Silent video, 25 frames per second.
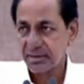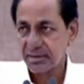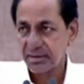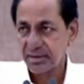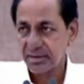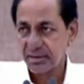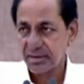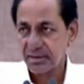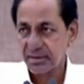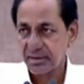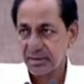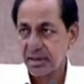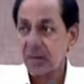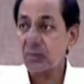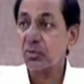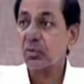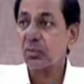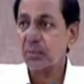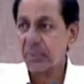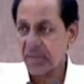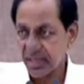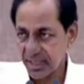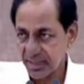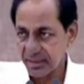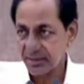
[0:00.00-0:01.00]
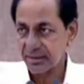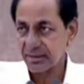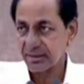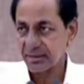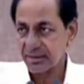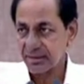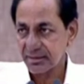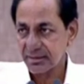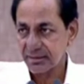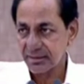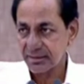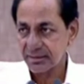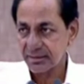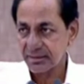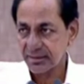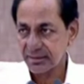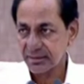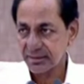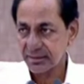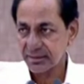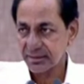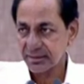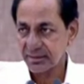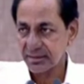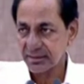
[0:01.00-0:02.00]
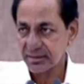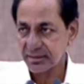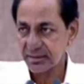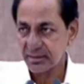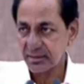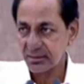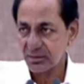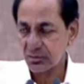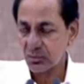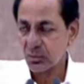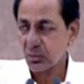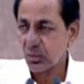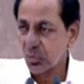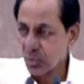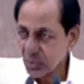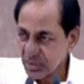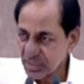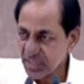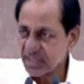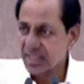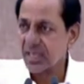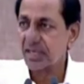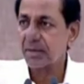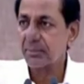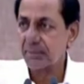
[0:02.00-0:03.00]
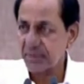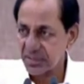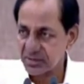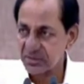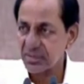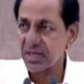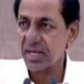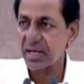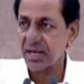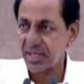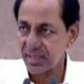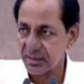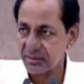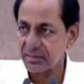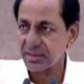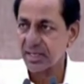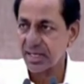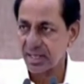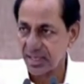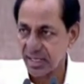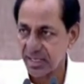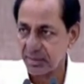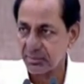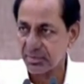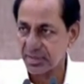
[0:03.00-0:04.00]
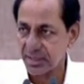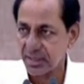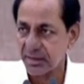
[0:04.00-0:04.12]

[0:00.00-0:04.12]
కరువు పాలై గూడు చెదిరిన పక్షులాగా ఆయన తెలంగాణ బిడ్డలు